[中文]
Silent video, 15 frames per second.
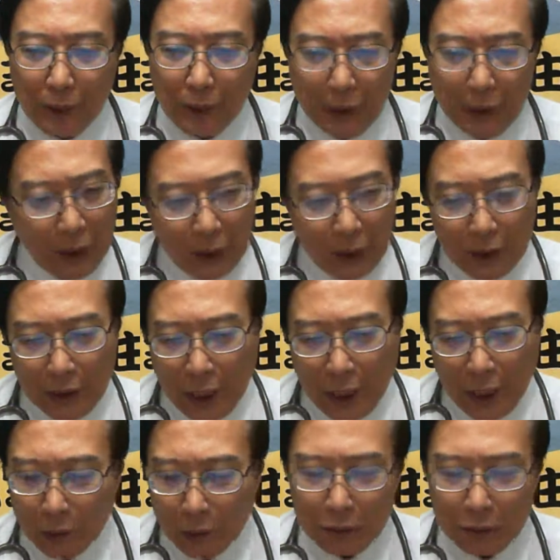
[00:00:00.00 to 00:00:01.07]
啊，人迄
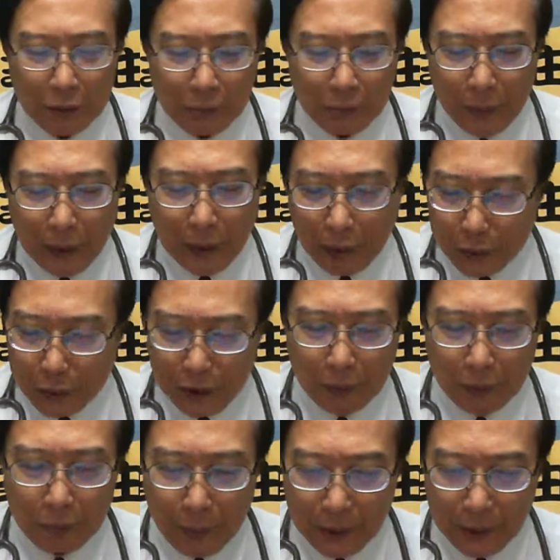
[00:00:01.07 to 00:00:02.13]
咬，要交枪，
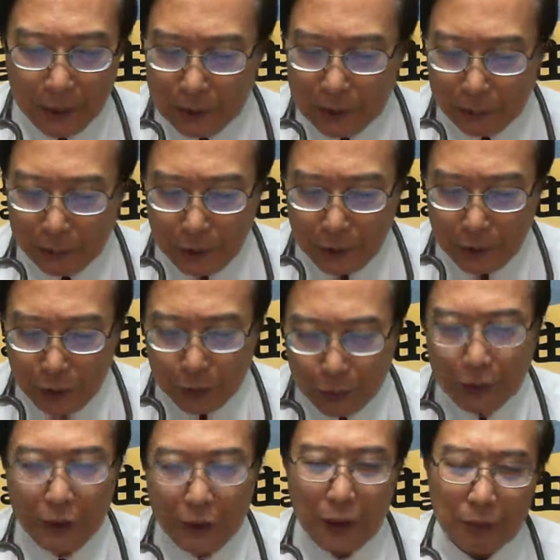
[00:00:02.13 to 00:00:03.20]
袂直接手
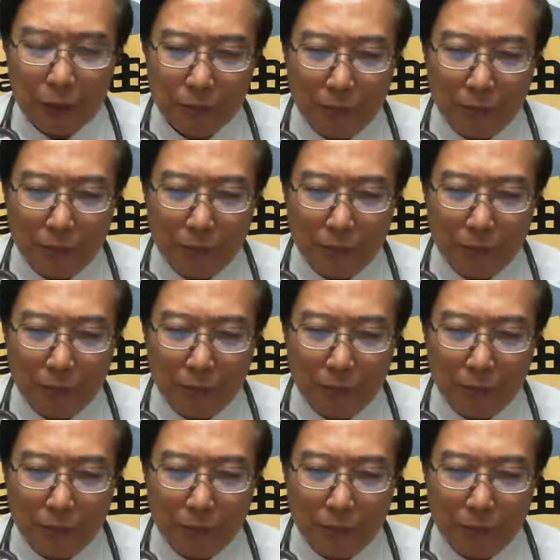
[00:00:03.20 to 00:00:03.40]
去摕，